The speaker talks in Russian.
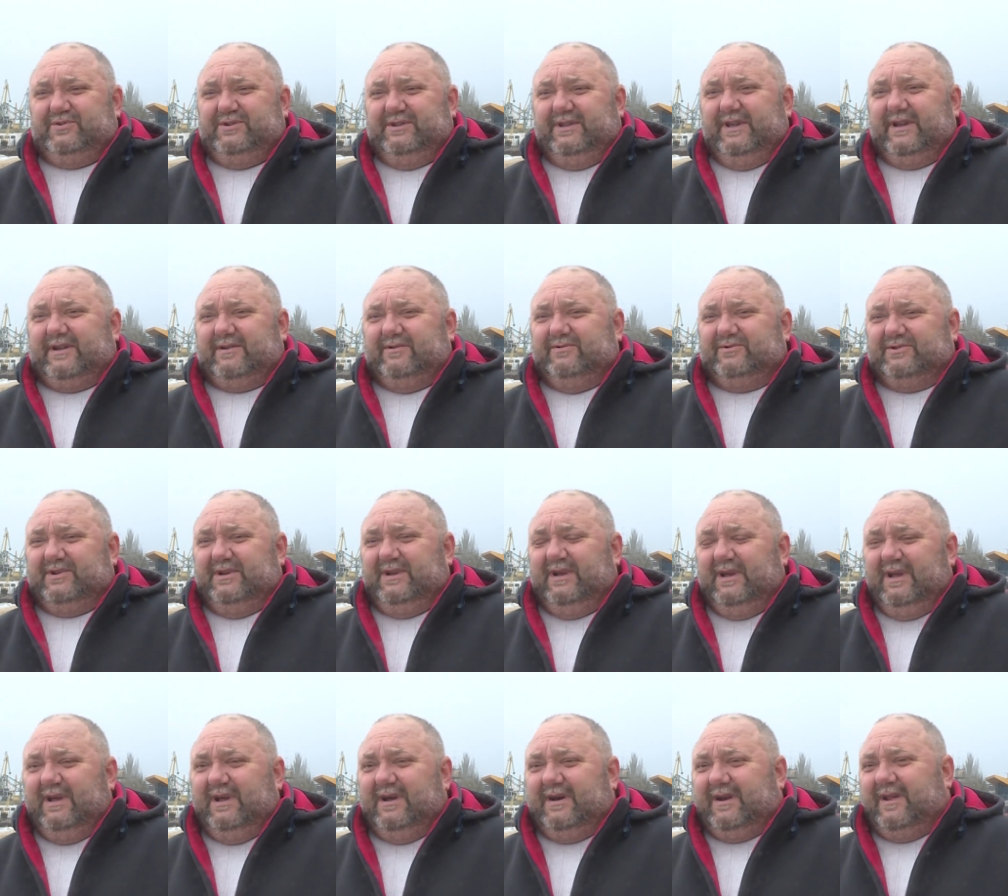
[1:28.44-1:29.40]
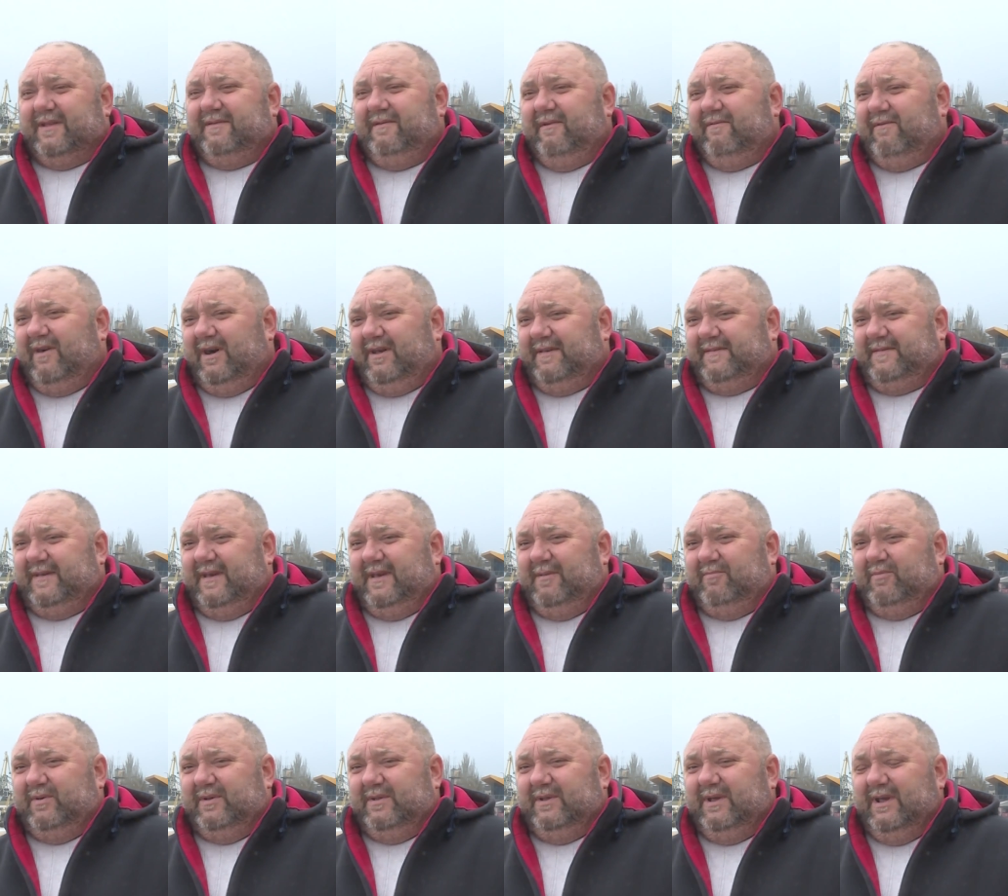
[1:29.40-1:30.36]
человек уже развивался
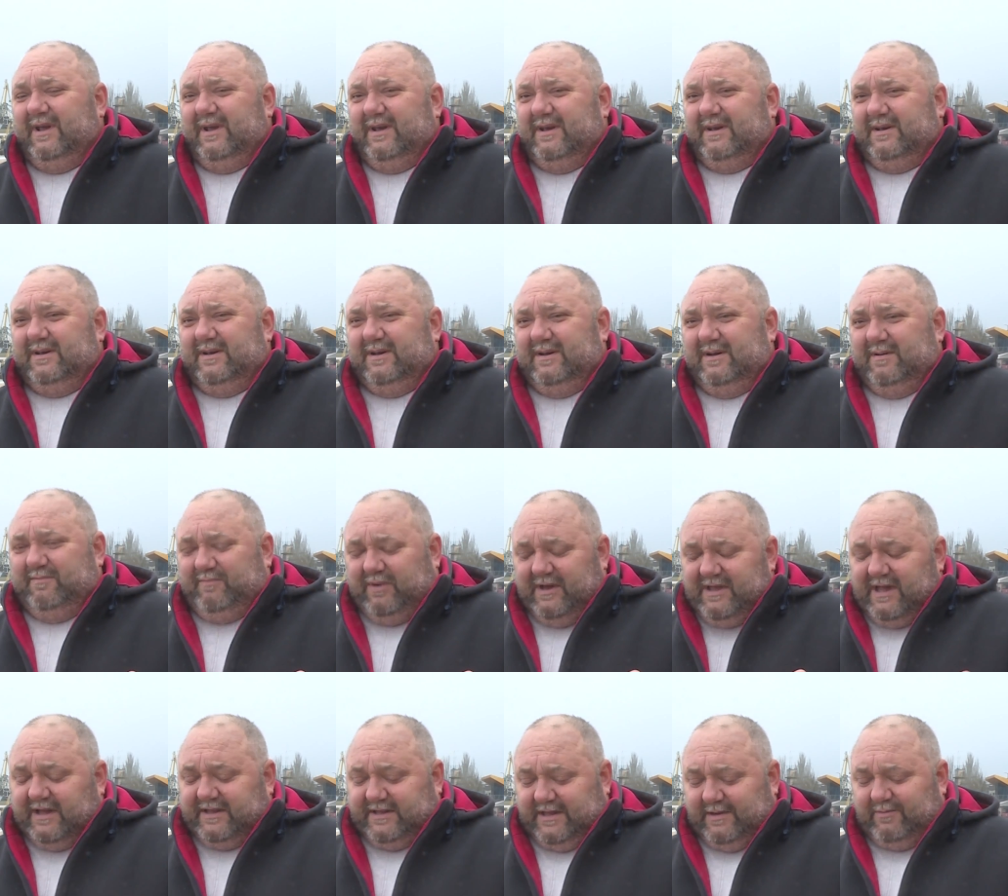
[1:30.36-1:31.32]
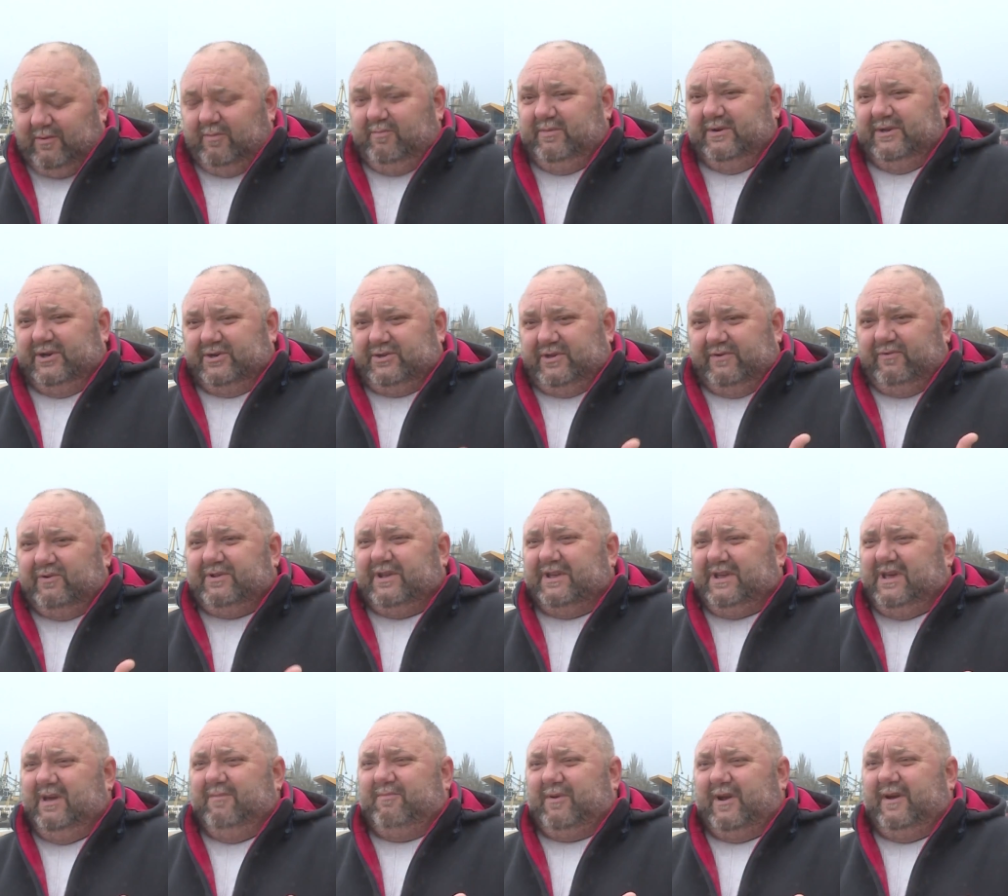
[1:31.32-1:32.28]
и был э, понятно ему было, что вот
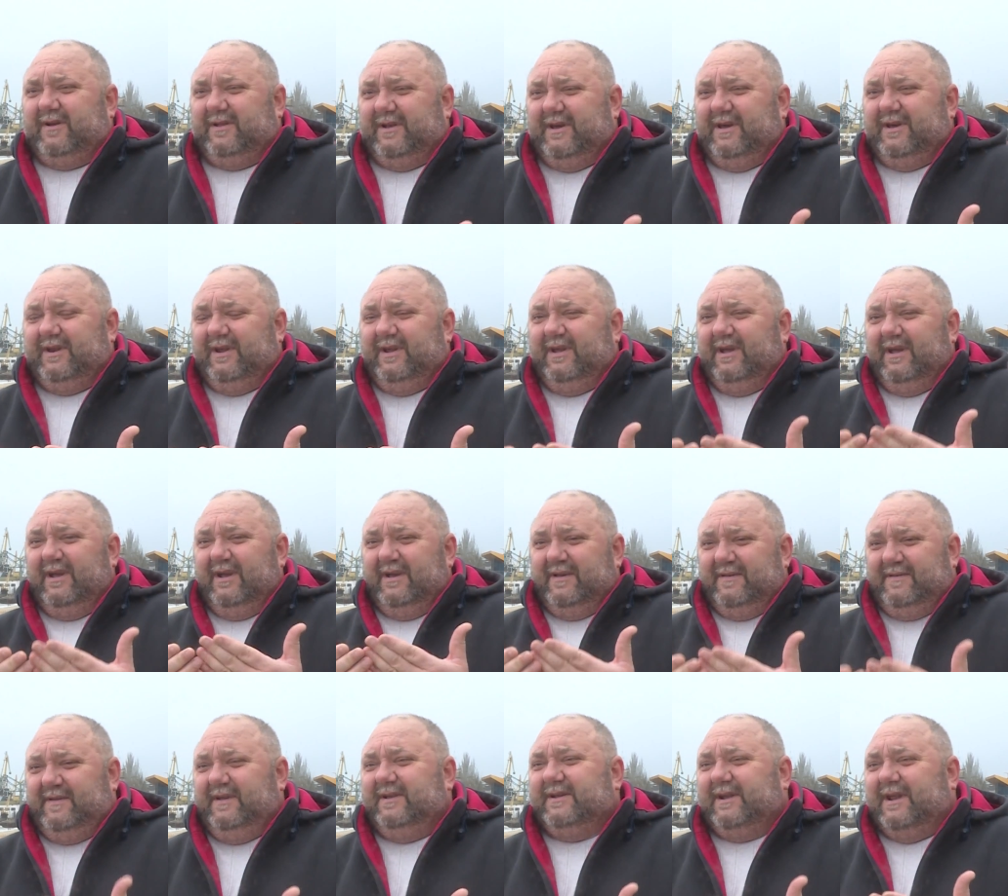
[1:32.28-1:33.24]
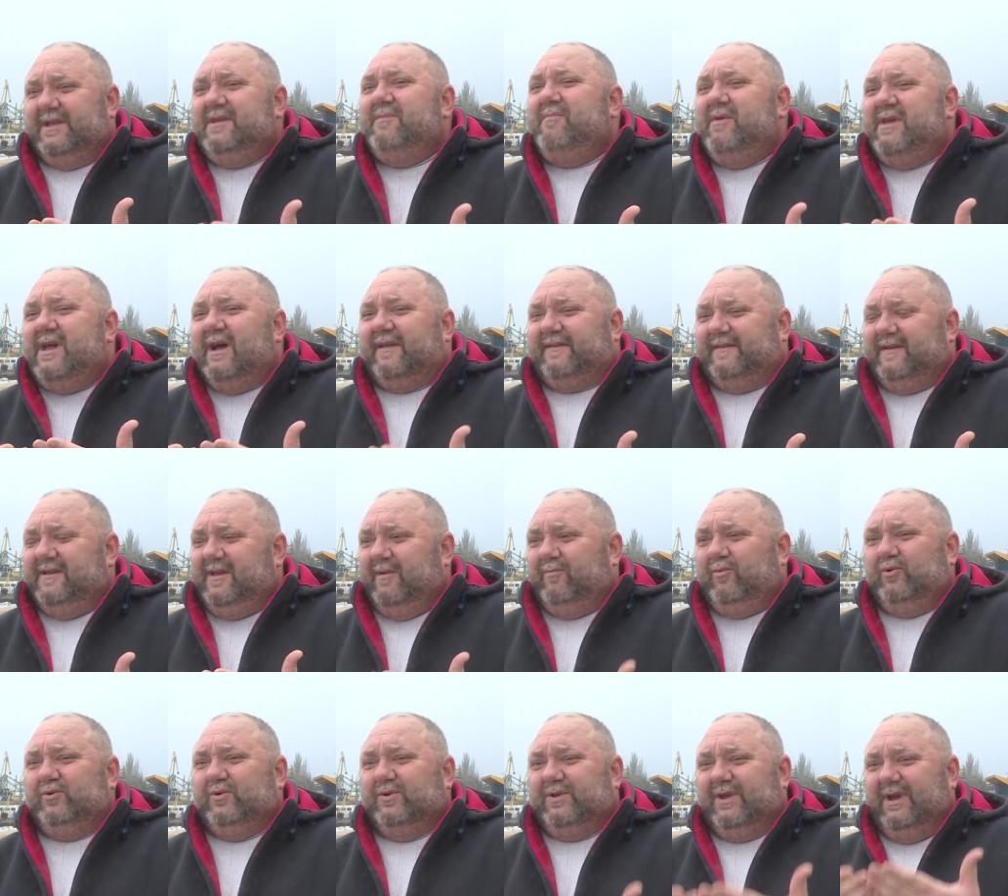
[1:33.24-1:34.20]
такие правила игры сделаны, они меняться не
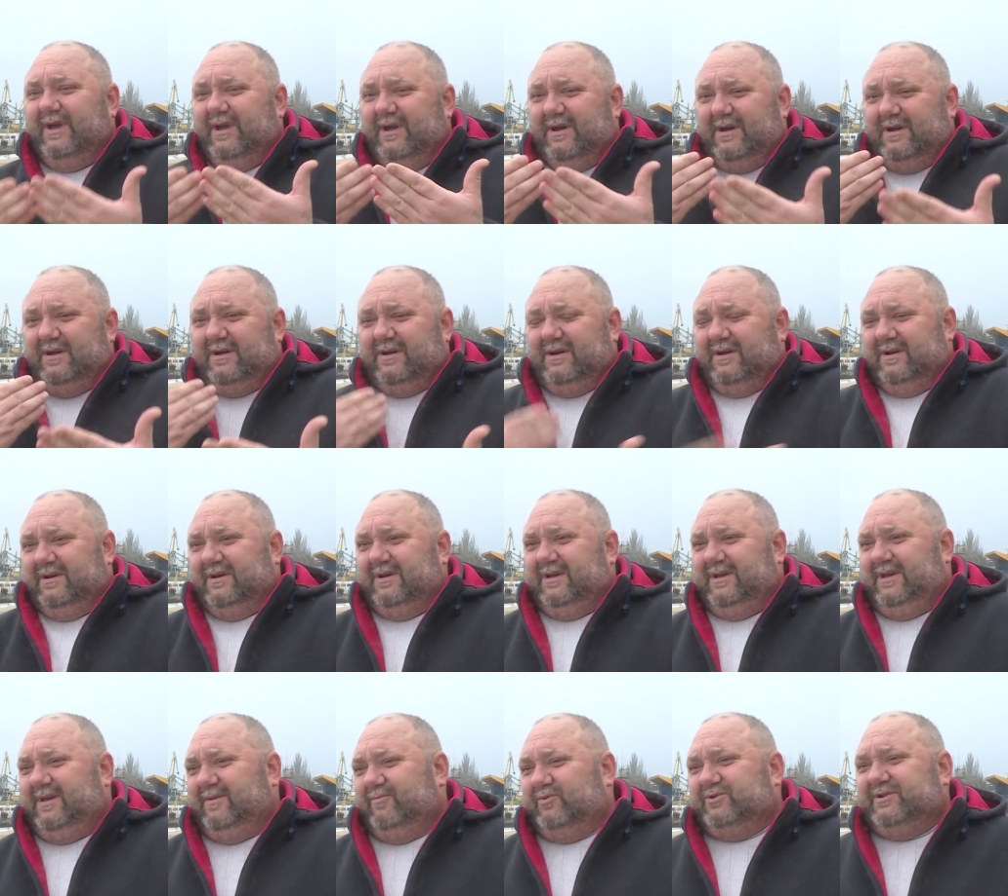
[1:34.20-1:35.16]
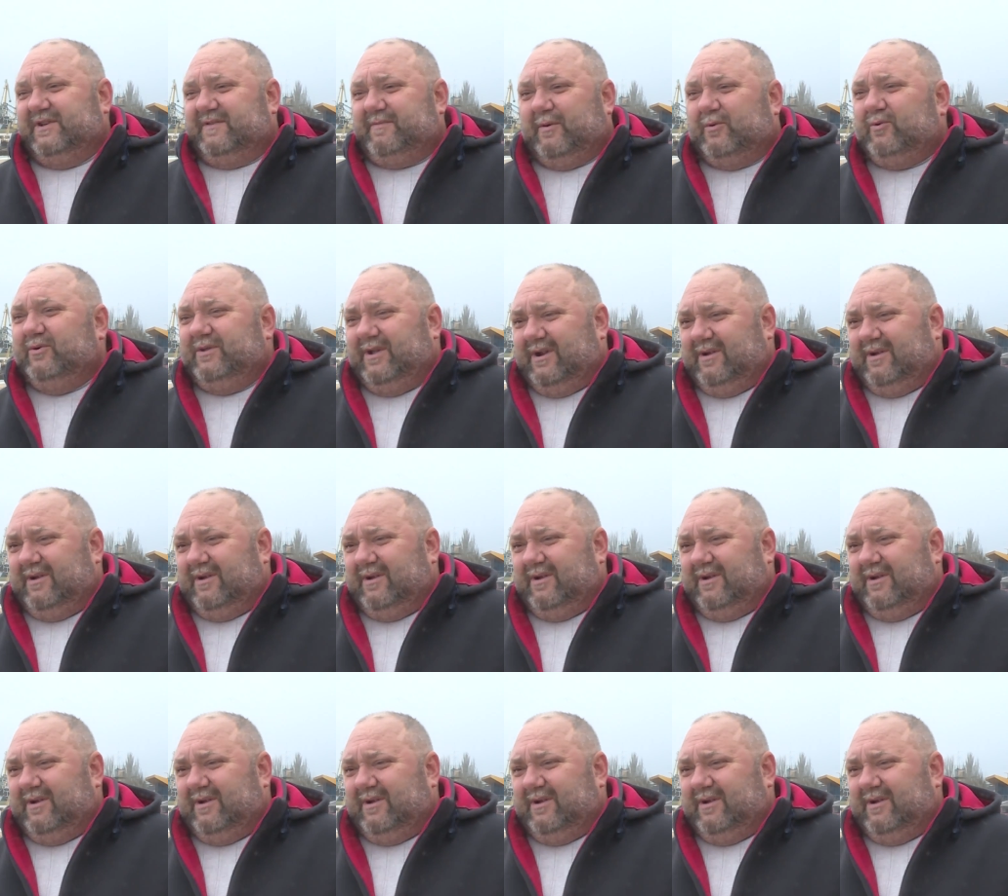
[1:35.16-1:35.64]
будут э, и можно спокойно